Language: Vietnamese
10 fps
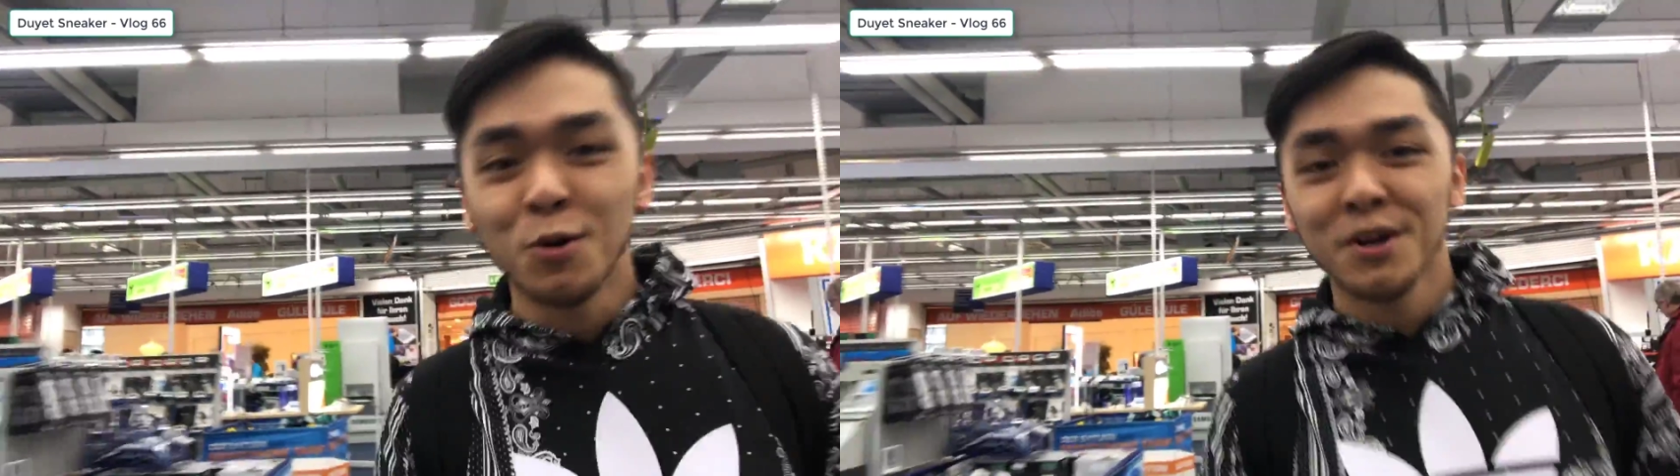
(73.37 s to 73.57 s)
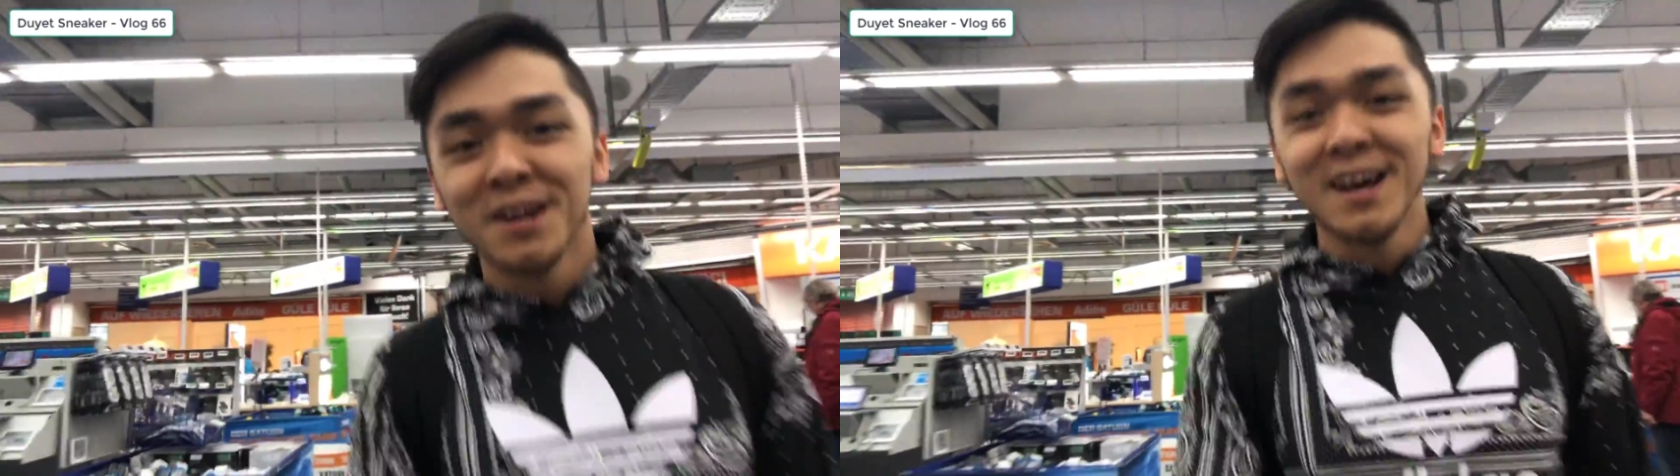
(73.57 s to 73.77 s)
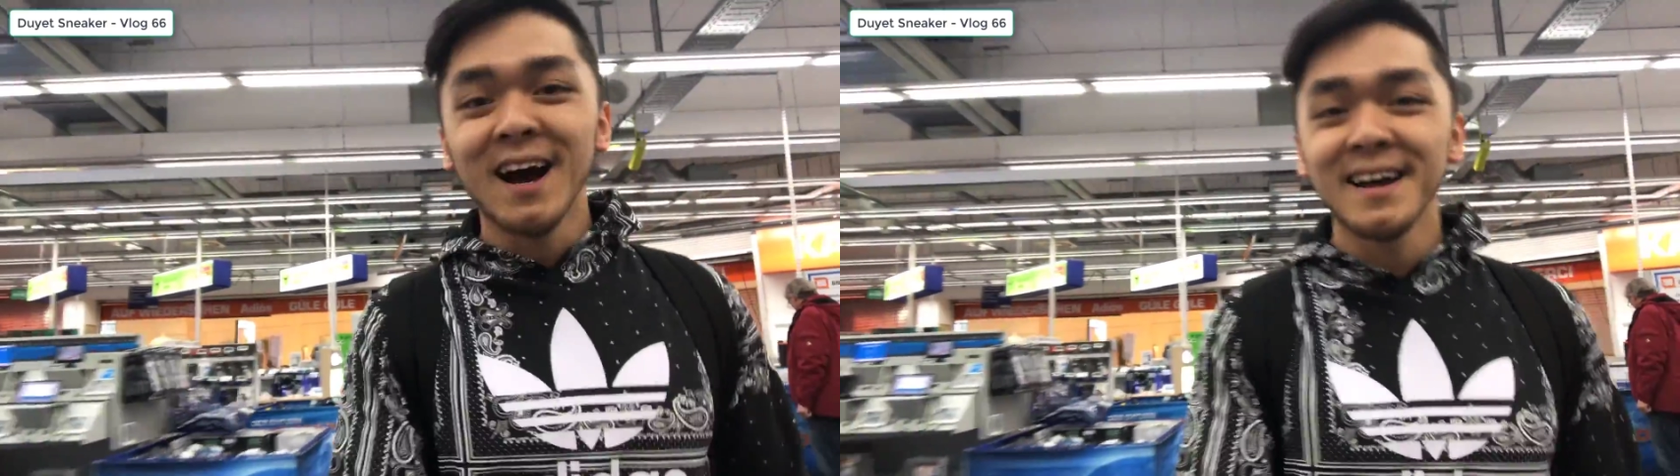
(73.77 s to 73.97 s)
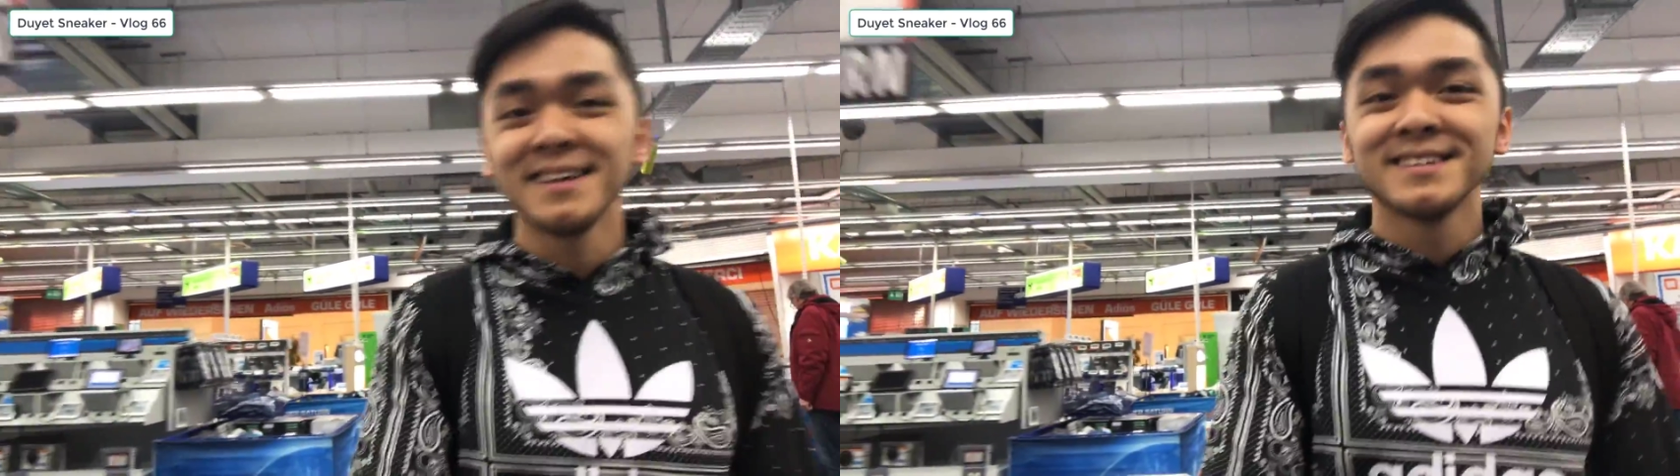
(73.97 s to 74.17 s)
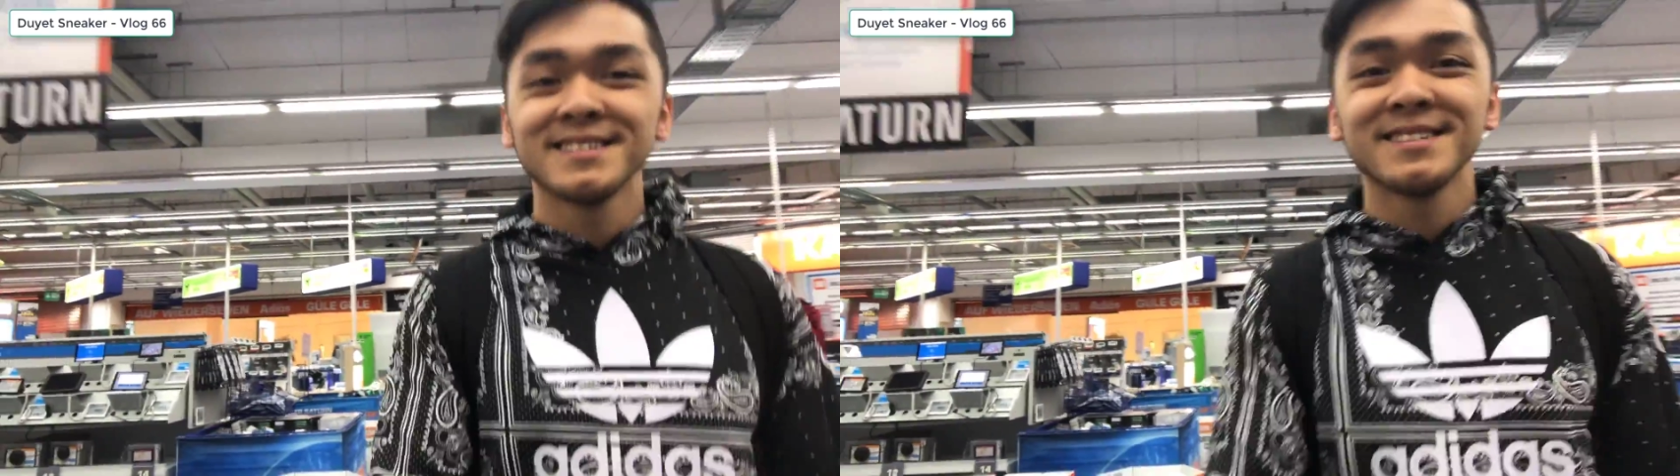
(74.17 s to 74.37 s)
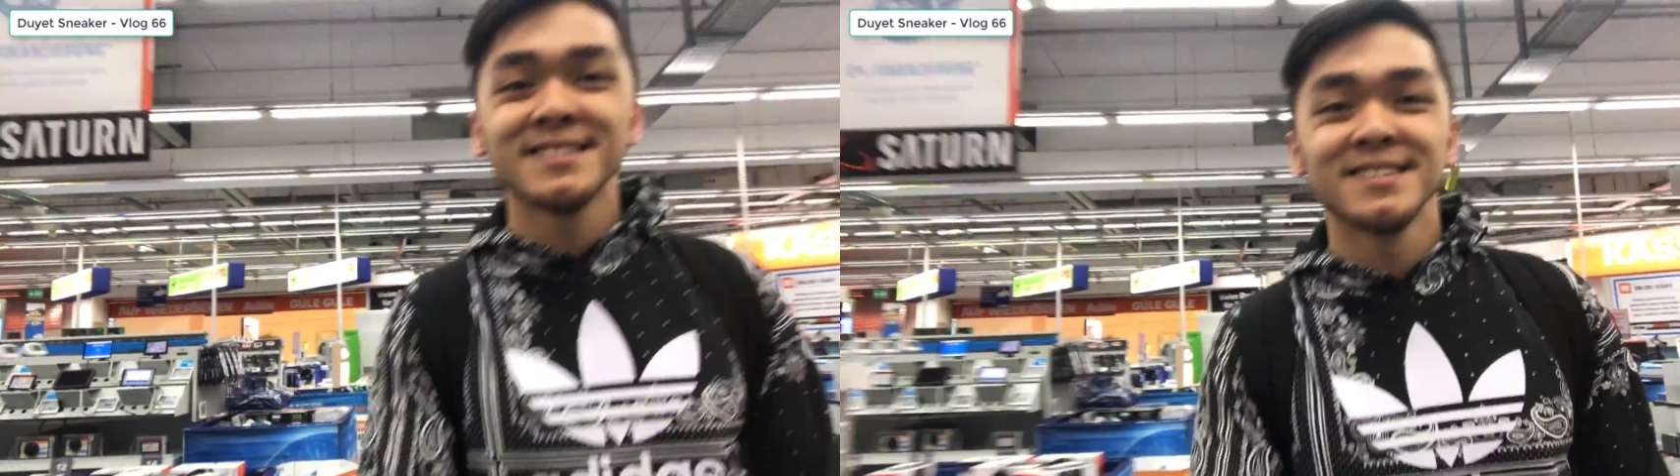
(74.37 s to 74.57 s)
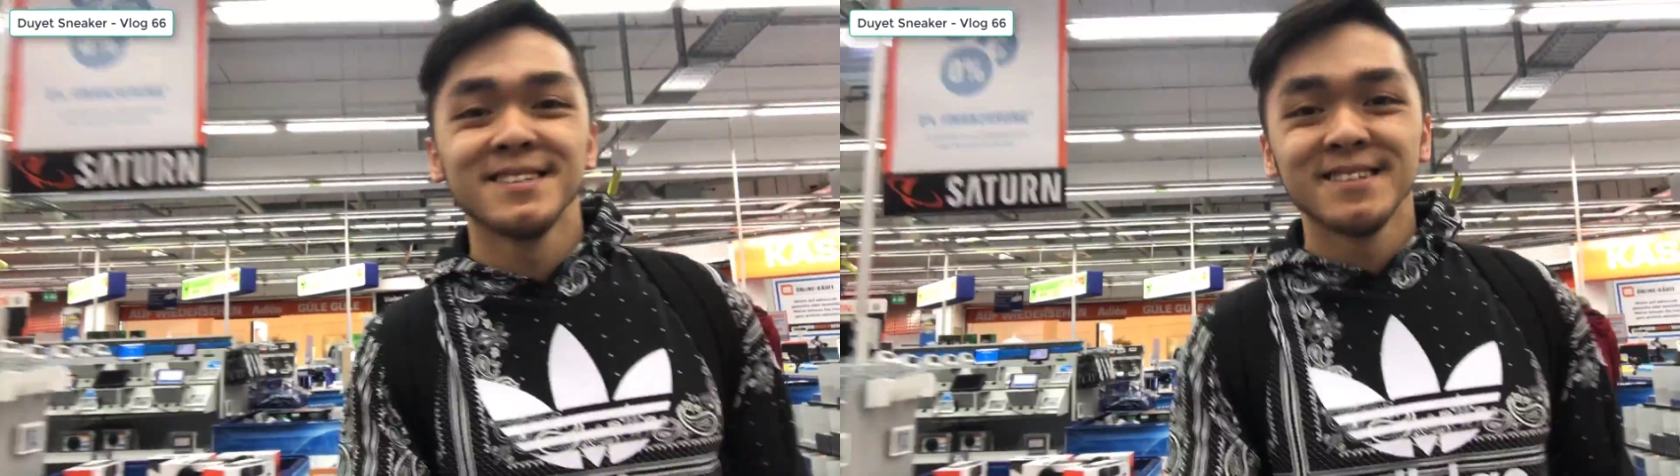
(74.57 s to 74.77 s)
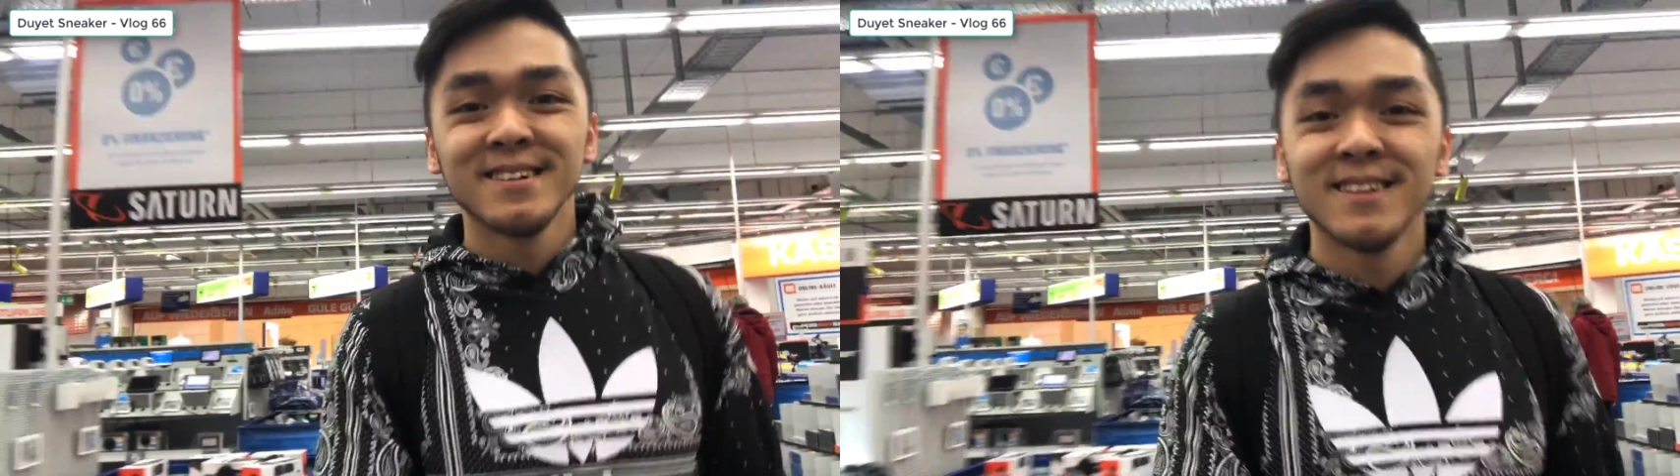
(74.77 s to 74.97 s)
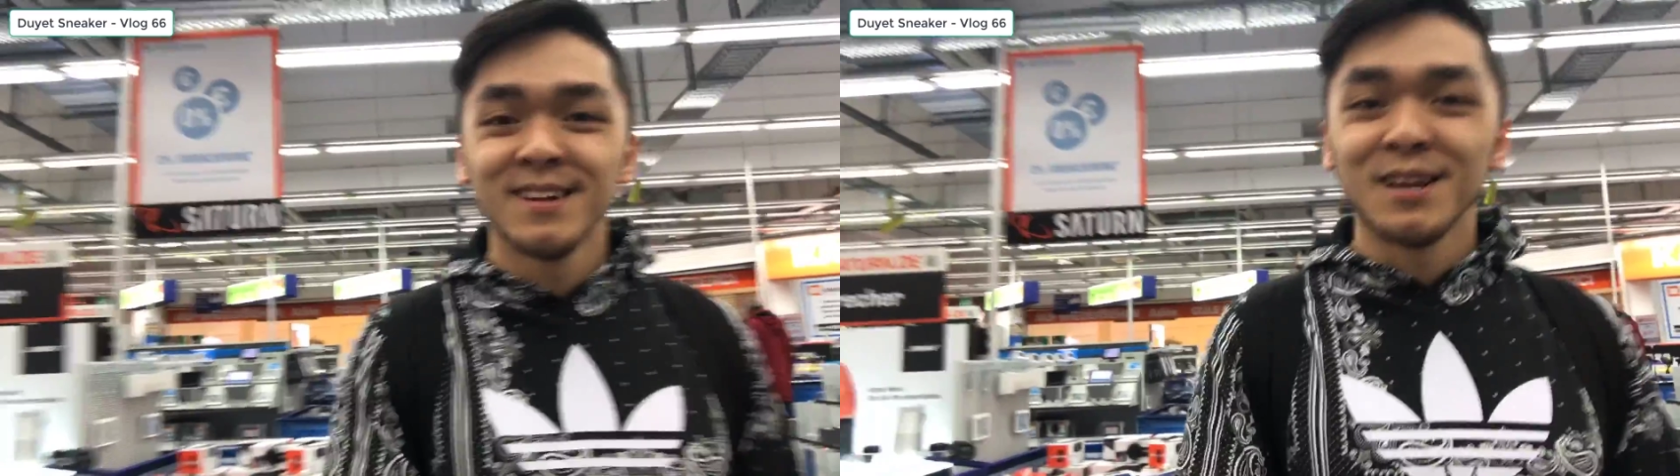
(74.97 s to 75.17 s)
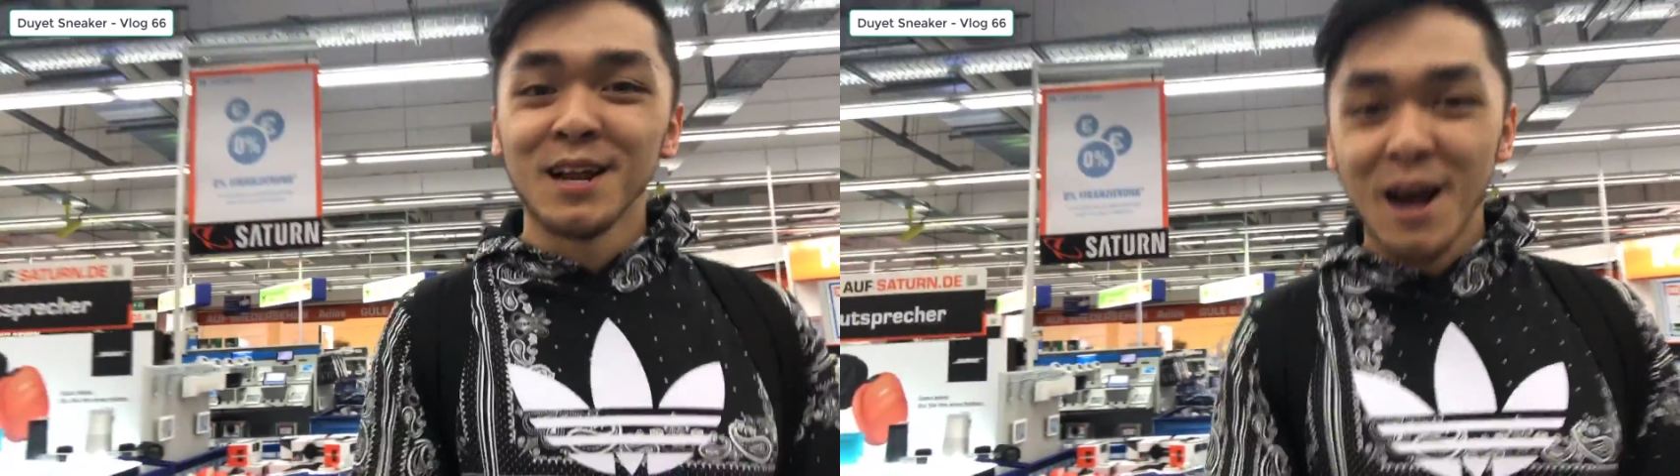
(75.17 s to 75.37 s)
chỗ rất là hay
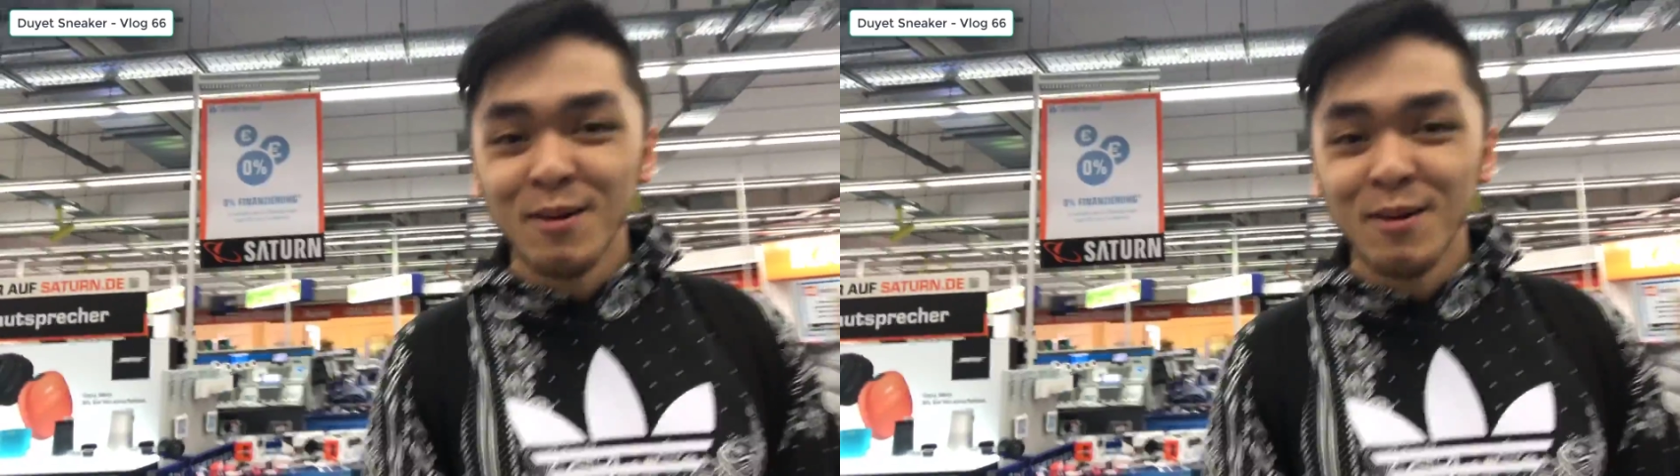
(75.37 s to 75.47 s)
lần